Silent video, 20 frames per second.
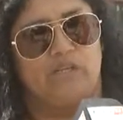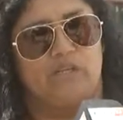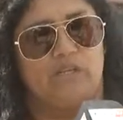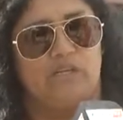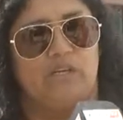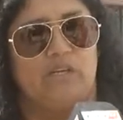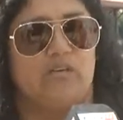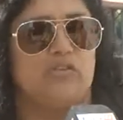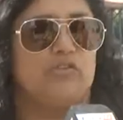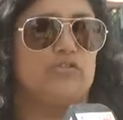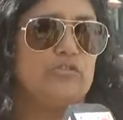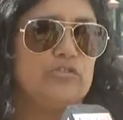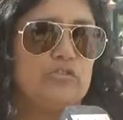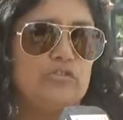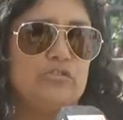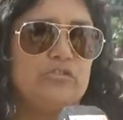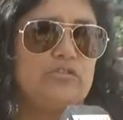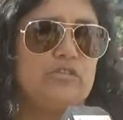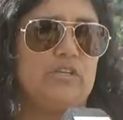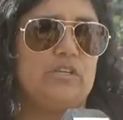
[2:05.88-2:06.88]
Sí,
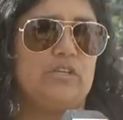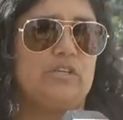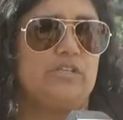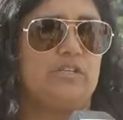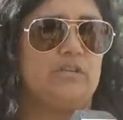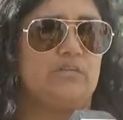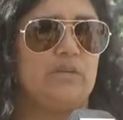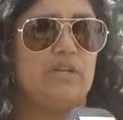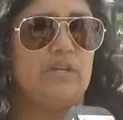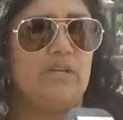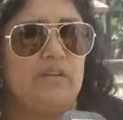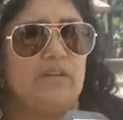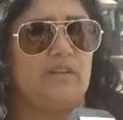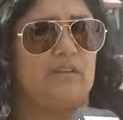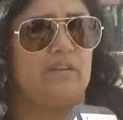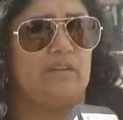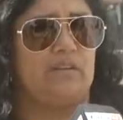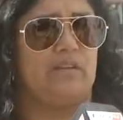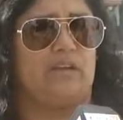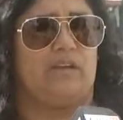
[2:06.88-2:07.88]
nosotros, eh, si bien
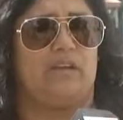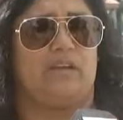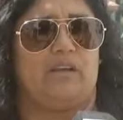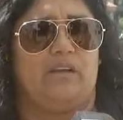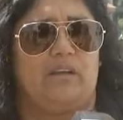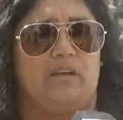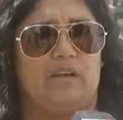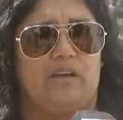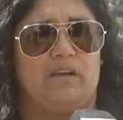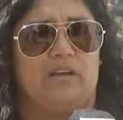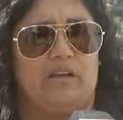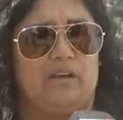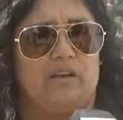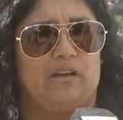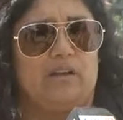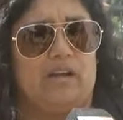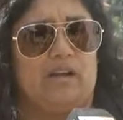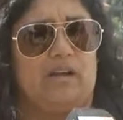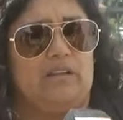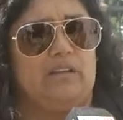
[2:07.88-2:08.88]
este,
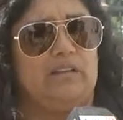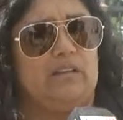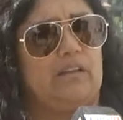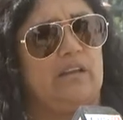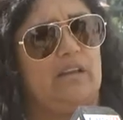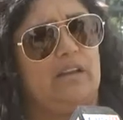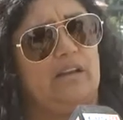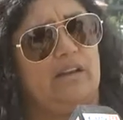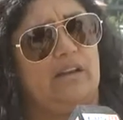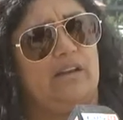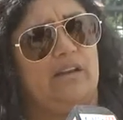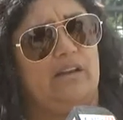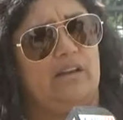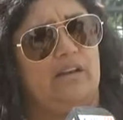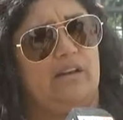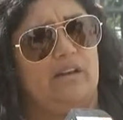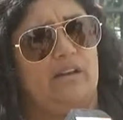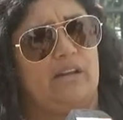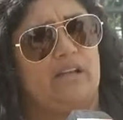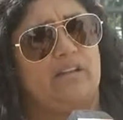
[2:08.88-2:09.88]
hasta
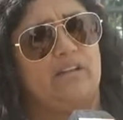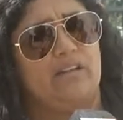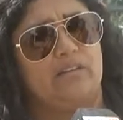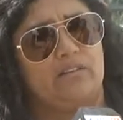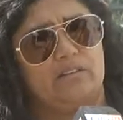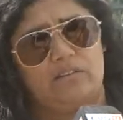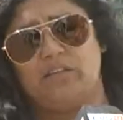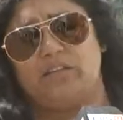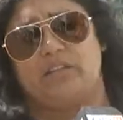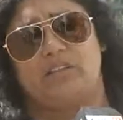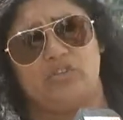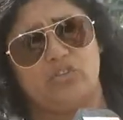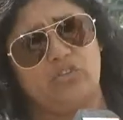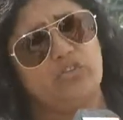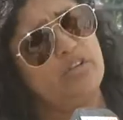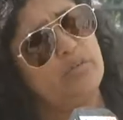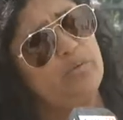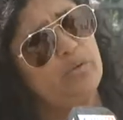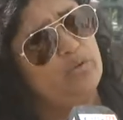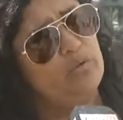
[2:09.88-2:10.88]
la
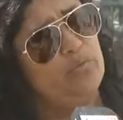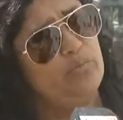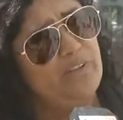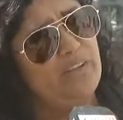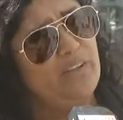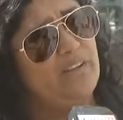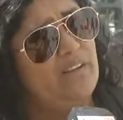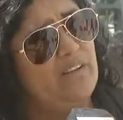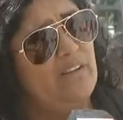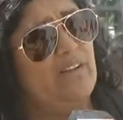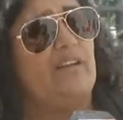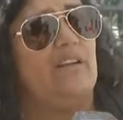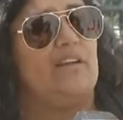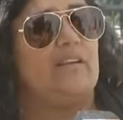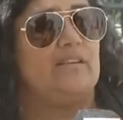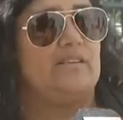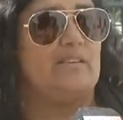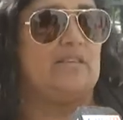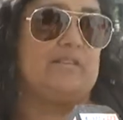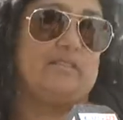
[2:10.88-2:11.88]
estación de biotomé que es
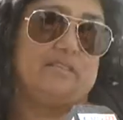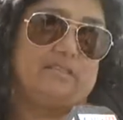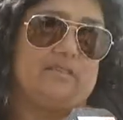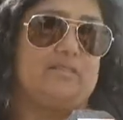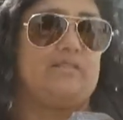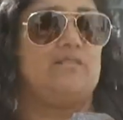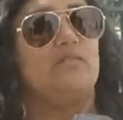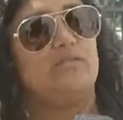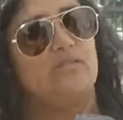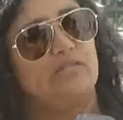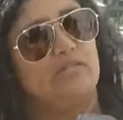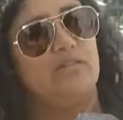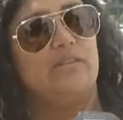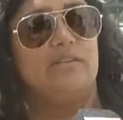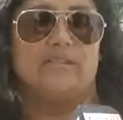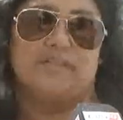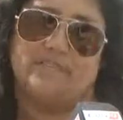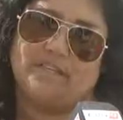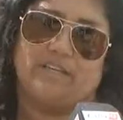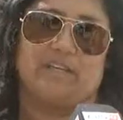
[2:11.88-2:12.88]
la que
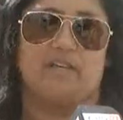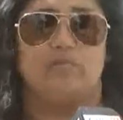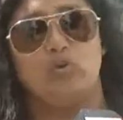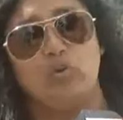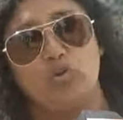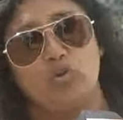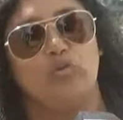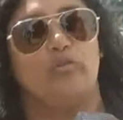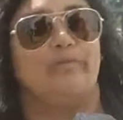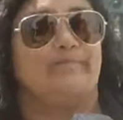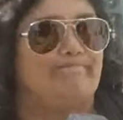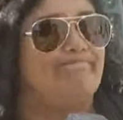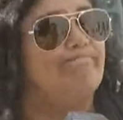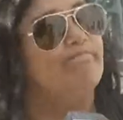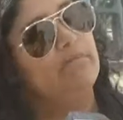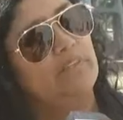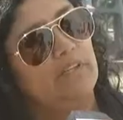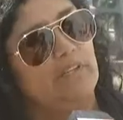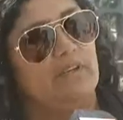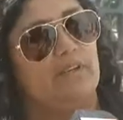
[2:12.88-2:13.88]
se quemó
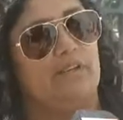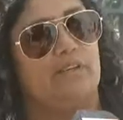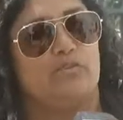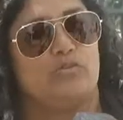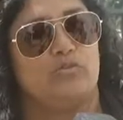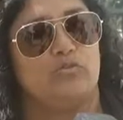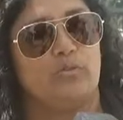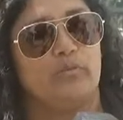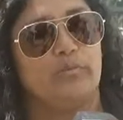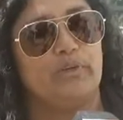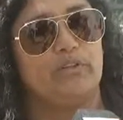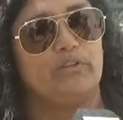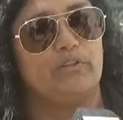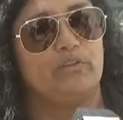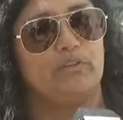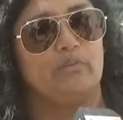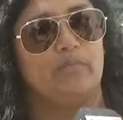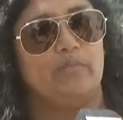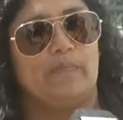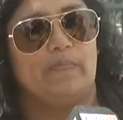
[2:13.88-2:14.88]
en su
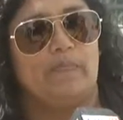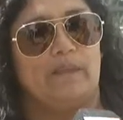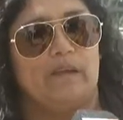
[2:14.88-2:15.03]
momento,